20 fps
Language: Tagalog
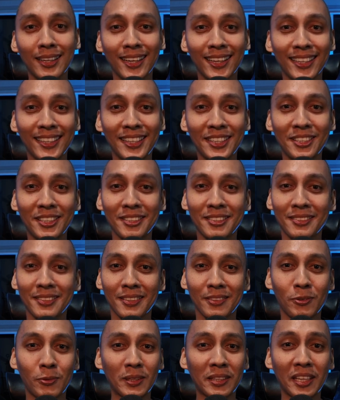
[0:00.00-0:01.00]
Ang college
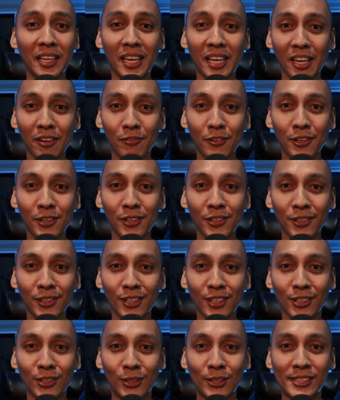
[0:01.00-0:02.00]
is, whatever
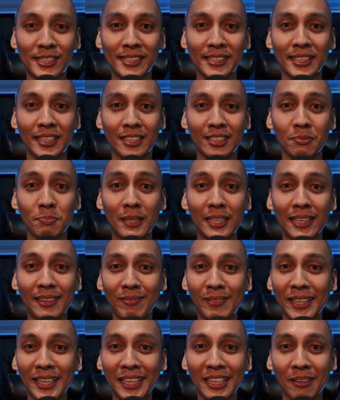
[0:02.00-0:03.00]
your course is,
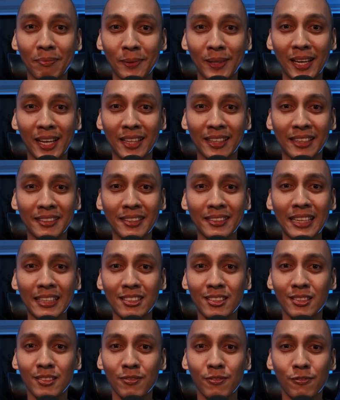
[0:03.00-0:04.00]
maday, mahirap yan. Kasi
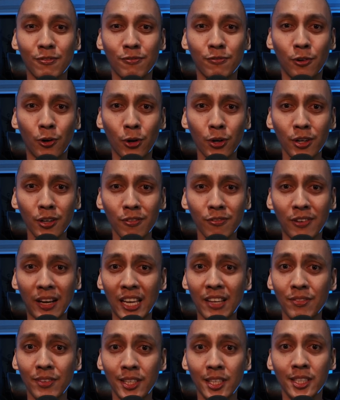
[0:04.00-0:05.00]
that's four,
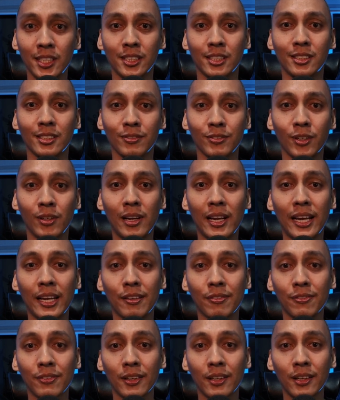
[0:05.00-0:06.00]
five years of your
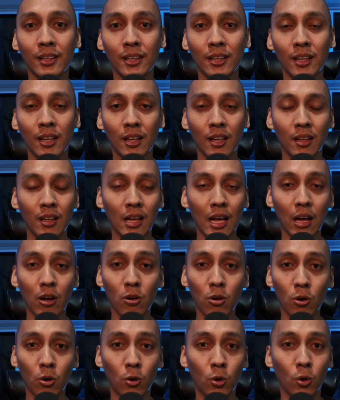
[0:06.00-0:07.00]
life.
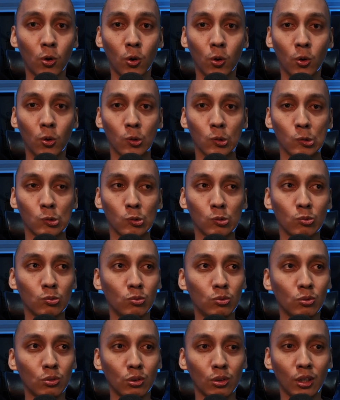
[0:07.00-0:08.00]
Ako,
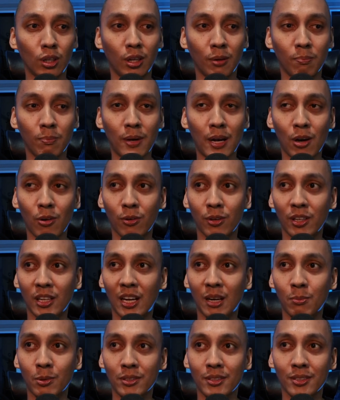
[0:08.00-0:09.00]
ilan ba ako
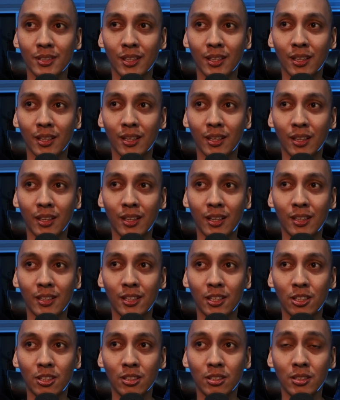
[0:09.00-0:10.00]
inabot sa
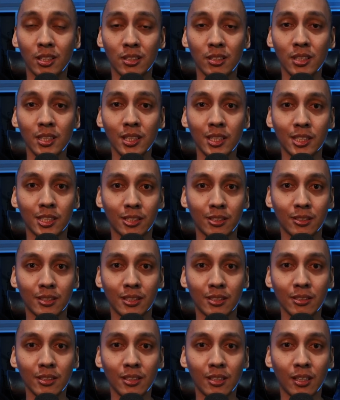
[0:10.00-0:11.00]
college? Six years.
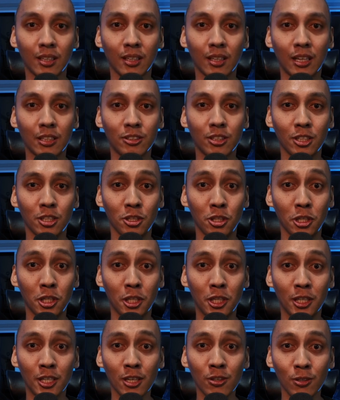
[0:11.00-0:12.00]
Kasi
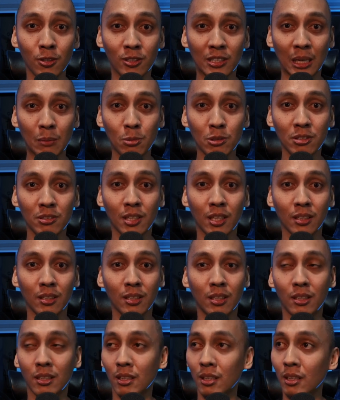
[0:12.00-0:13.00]
engineering ako. Tapos nag,
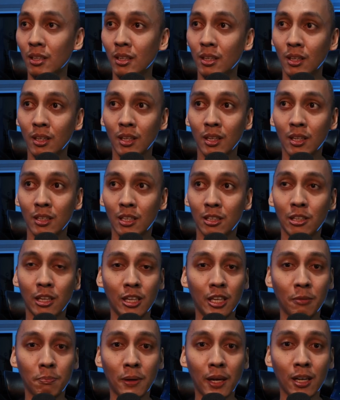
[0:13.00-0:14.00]
uh,
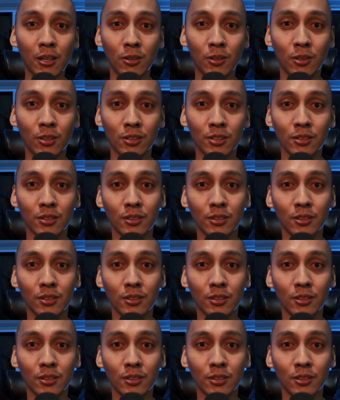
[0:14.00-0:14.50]
na-delay pa ako.